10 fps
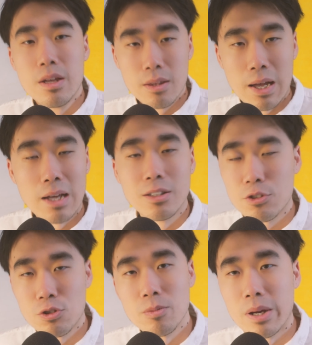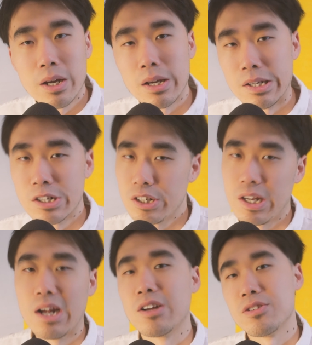它的区别肯定是
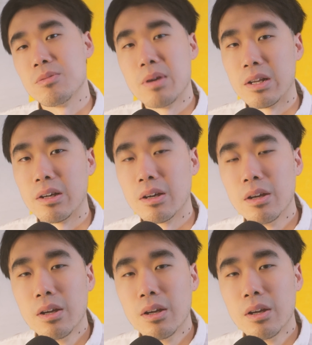天壤之别的。